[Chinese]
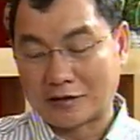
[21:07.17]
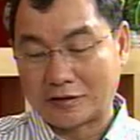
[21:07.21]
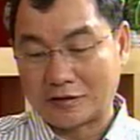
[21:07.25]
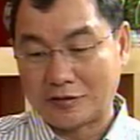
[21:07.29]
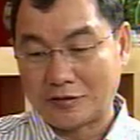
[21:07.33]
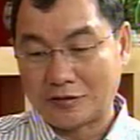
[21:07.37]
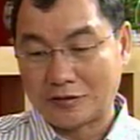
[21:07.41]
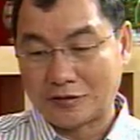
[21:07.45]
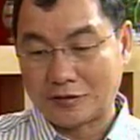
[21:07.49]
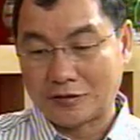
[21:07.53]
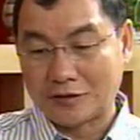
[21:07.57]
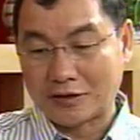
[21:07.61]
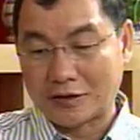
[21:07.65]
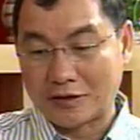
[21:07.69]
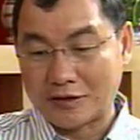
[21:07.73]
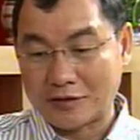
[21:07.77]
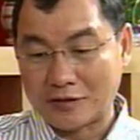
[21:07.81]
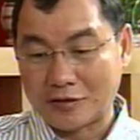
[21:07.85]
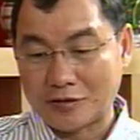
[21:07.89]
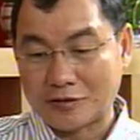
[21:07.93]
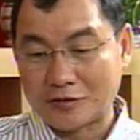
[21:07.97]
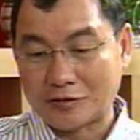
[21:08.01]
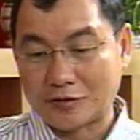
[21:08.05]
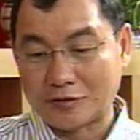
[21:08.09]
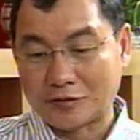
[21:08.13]
就有人
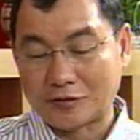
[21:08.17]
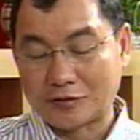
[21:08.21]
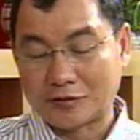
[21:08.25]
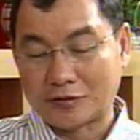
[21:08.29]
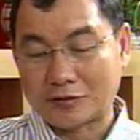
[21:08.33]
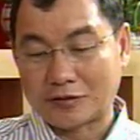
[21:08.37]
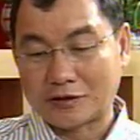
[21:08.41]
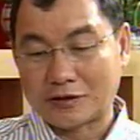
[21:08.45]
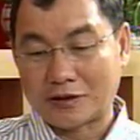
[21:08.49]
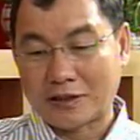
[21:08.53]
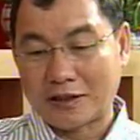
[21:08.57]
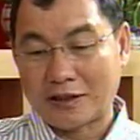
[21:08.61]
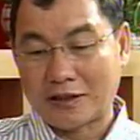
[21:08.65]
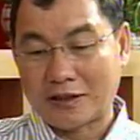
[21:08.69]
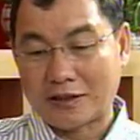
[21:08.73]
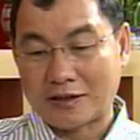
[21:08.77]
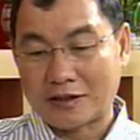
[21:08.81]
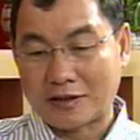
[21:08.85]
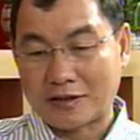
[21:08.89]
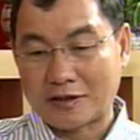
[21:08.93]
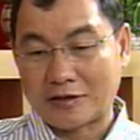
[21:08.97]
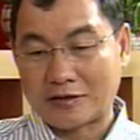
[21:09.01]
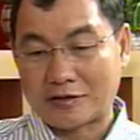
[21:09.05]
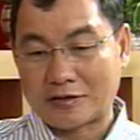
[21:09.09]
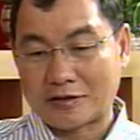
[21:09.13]
就有在，
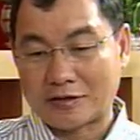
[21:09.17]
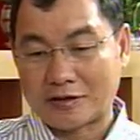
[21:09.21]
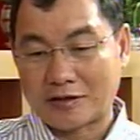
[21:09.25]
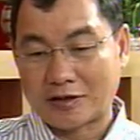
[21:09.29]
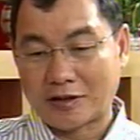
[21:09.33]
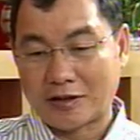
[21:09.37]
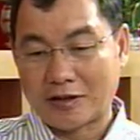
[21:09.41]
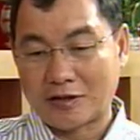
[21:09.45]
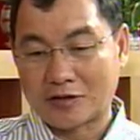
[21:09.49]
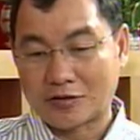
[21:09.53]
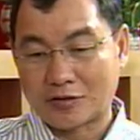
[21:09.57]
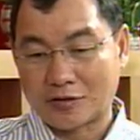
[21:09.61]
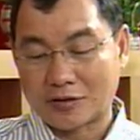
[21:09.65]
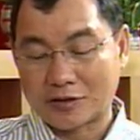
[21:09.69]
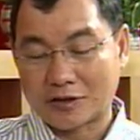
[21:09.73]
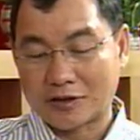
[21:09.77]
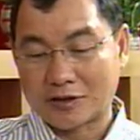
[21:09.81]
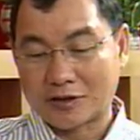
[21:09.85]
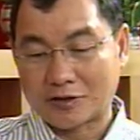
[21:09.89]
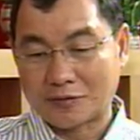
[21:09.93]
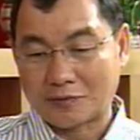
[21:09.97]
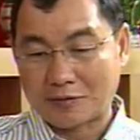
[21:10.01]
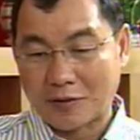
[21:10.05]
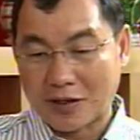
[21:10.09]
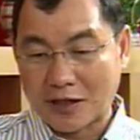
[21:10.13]
可以说
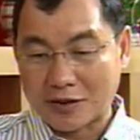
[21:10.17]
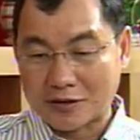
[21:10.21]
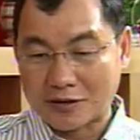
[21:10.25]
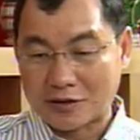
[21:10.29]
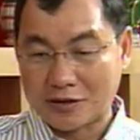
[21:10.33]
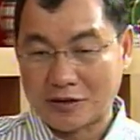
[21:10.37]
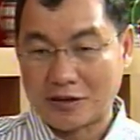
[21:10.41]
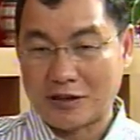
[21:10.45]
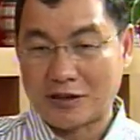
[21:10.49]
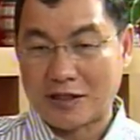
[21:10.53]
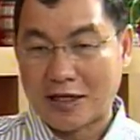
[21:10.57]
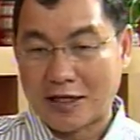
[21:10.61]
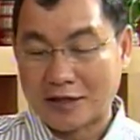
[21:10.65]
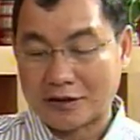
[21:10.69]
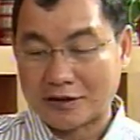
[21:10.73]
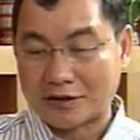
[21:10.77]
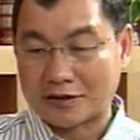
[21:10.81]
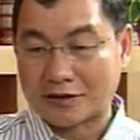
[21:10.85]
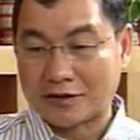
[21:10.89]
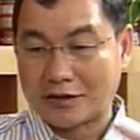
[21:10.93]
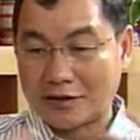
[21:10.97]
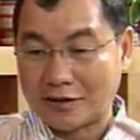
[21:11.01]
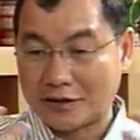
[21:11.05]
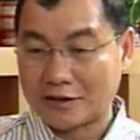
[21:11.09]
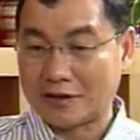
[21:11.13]
是把其他的
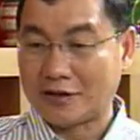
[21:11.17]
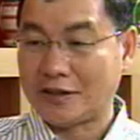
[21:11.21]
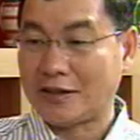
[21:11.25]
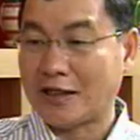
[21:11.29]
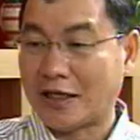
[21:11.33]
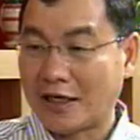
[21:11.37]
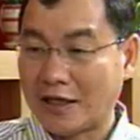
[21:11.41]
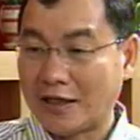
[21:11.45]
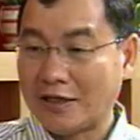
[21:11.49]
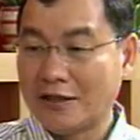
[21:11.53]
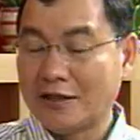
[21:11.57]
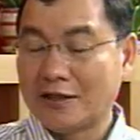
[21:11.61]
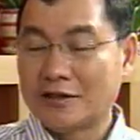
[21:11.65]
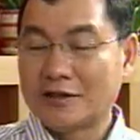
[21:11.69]
课题啊，